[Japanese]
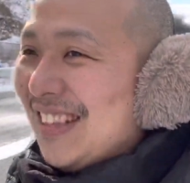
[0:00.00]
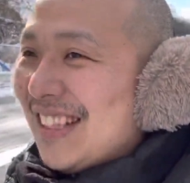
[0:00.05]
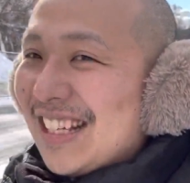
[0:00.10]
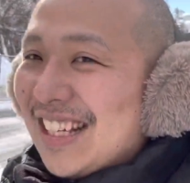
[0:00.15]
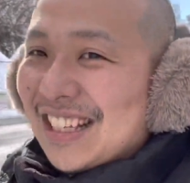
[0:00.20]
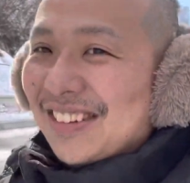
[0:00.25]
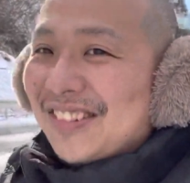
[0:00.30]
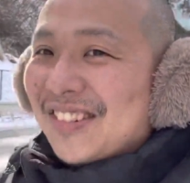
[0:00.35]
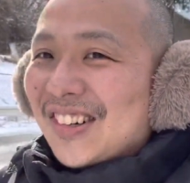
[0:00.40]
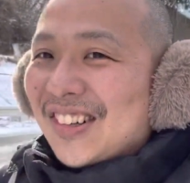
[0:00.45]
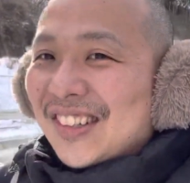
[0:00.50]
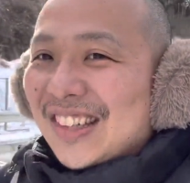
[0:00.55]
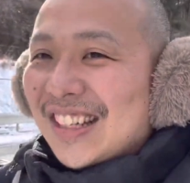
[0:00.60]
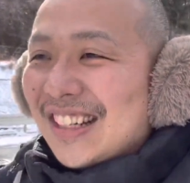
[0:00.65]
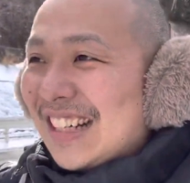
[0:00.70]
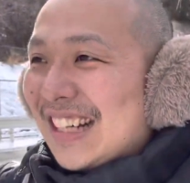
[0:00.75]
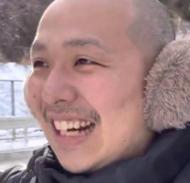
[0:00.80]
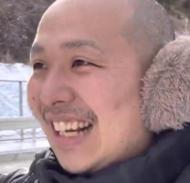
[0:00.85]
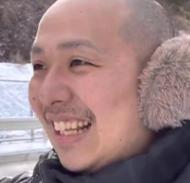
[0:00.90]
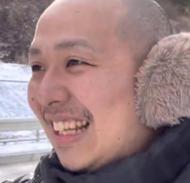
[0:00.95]
道はでも凍ってる
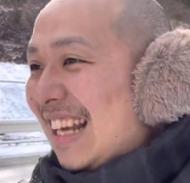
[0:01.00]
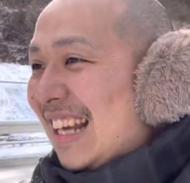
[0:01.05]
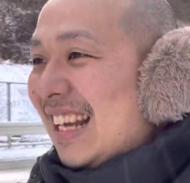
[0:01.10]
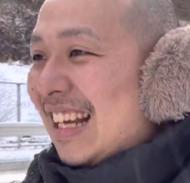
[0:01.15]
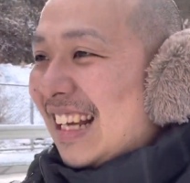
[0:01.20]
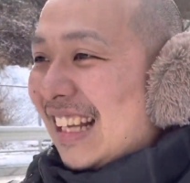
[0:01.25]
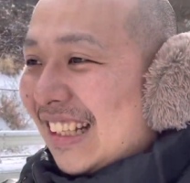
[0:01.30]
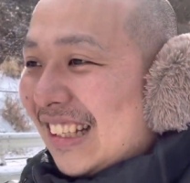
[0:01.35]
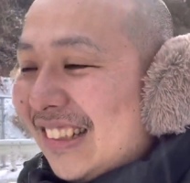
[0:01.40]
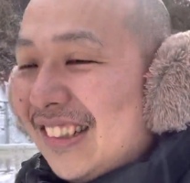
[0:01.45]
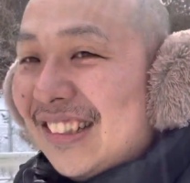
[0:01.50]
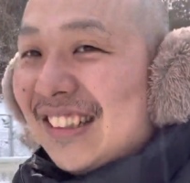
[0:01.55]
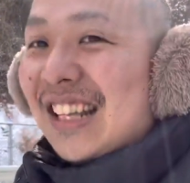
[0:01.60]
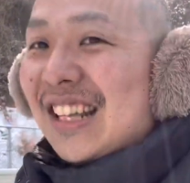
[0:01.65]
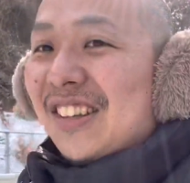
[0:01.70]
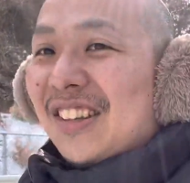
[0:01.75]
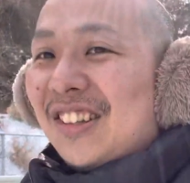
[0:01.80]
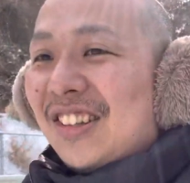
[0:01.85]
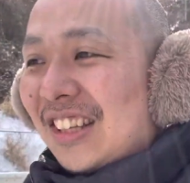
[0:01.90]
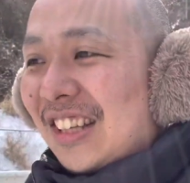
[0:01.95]
からね、ねあの、運転
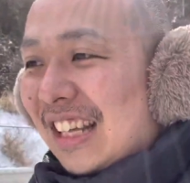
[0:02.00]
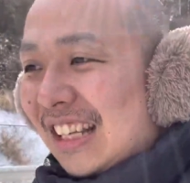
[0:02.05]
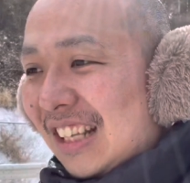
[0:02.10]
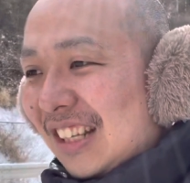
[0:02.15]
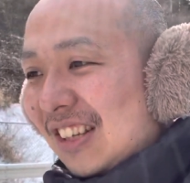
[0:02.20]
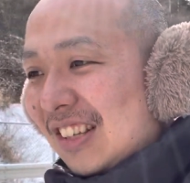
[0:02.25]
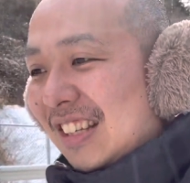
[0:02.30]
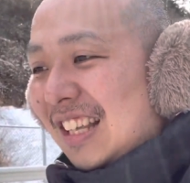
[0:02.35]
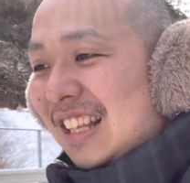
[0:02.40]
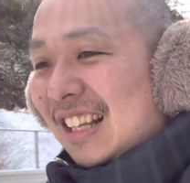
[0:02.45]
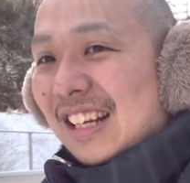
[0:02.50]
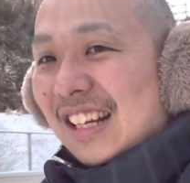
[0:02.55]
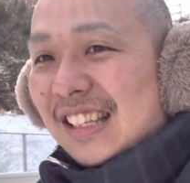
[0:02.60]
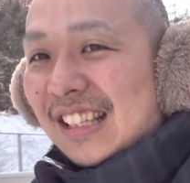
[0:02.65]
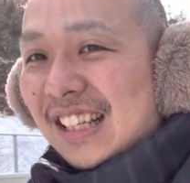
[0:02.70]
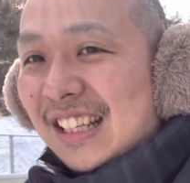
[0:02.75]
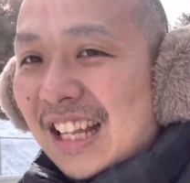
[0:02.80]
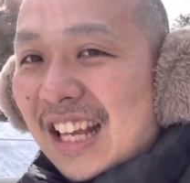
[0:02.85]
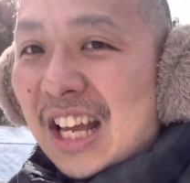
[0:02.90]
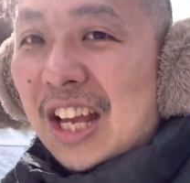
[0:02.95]
の時はね、気をつけてくだ
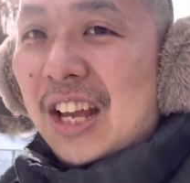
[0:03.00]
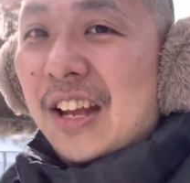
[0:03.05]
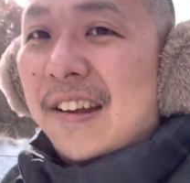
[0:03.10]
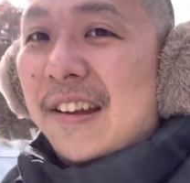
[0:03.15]
さいね。